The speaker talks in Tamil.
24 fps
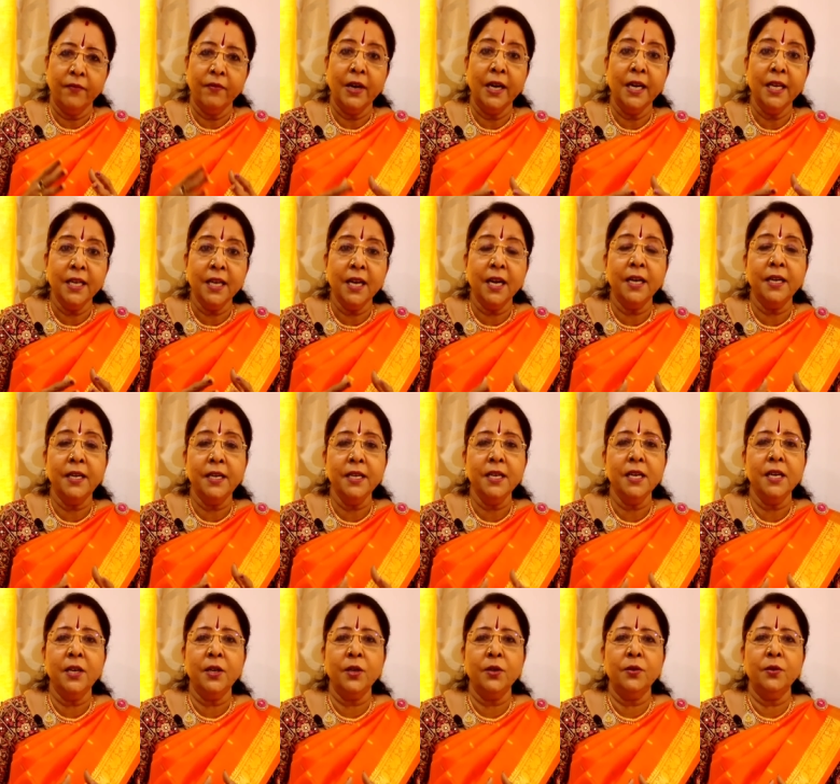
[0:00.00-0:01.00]

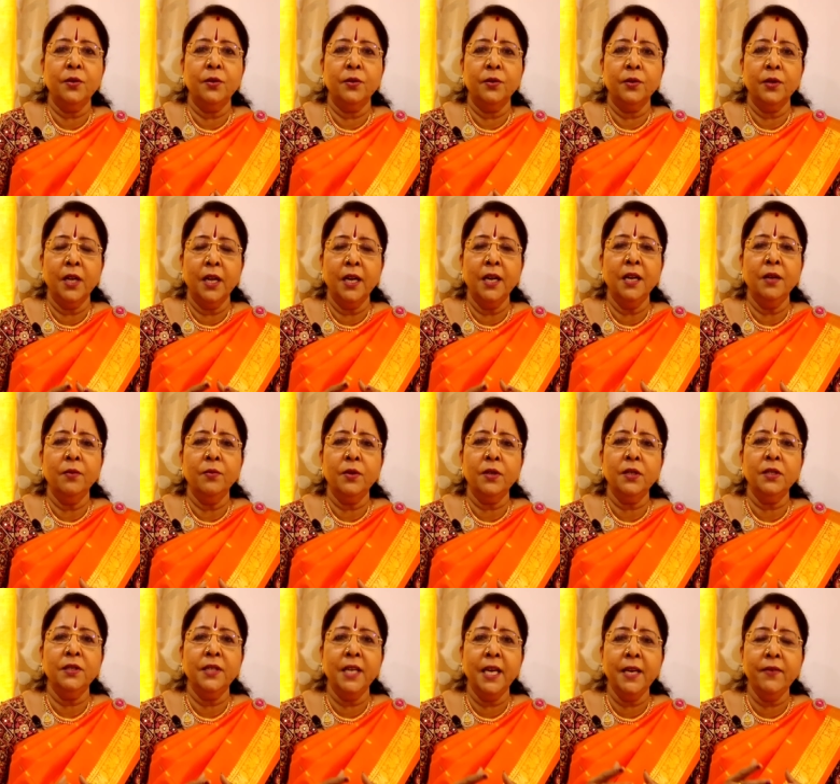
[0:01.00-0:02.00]
வழிகாட்டியாக இருக்கும் நல்ல
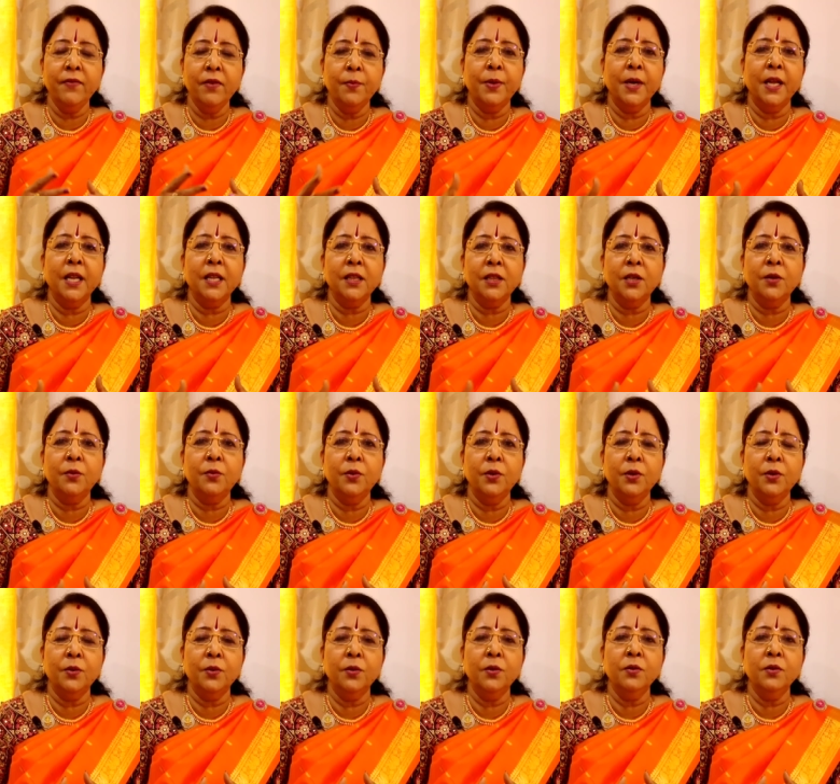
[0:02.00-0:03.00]
ஒரு தெய்வ பலத்தை
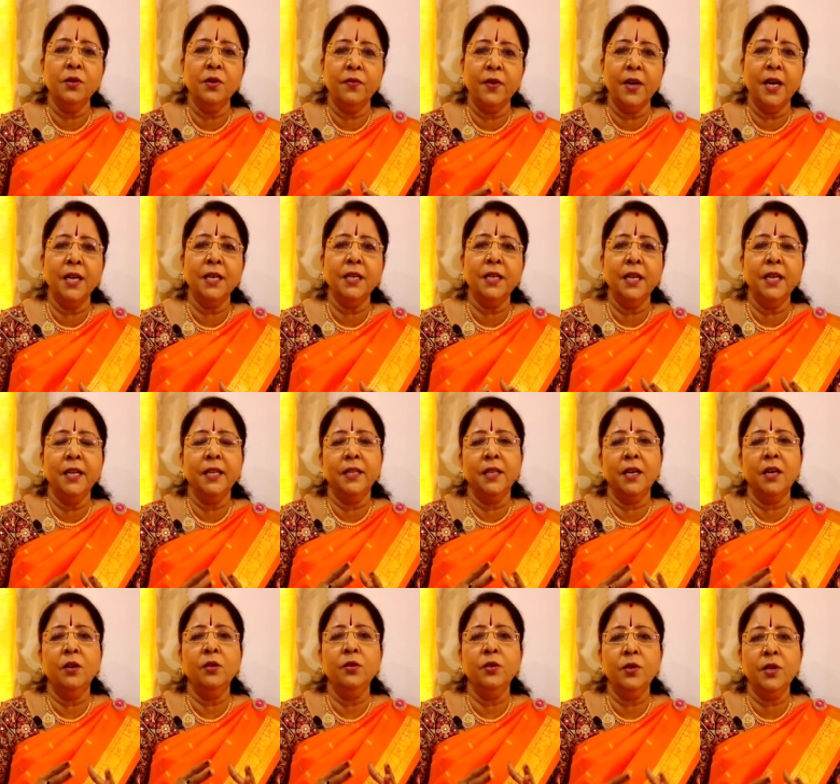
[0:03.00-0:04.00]
கொடுக்கும் உங்கள் வாழ்க்கையில்
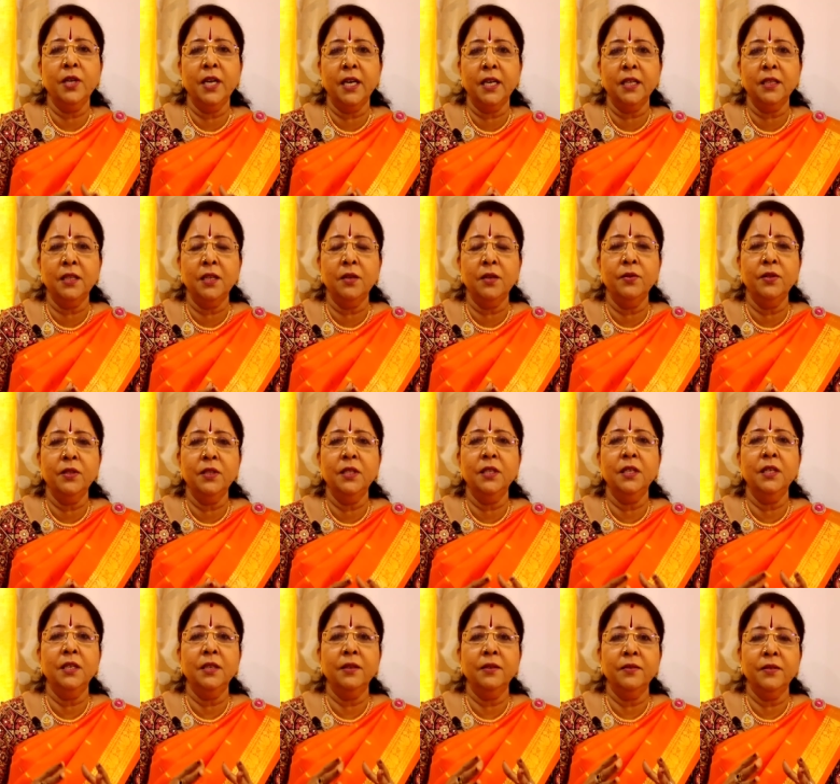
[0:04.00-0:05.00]
ஏதாவது ஒரு இடத்துல
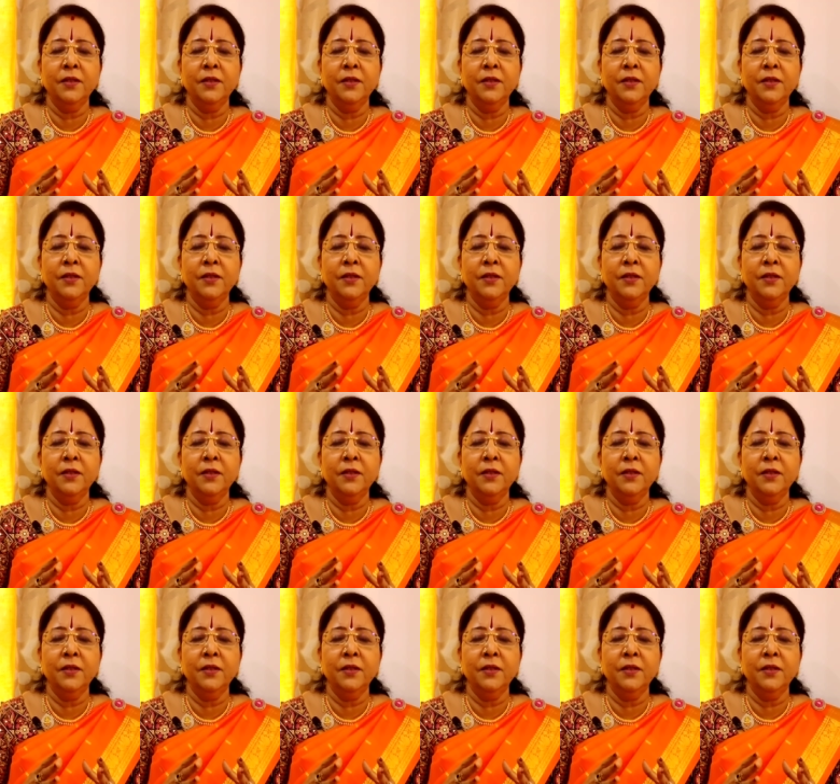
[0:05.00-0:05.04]
வந்து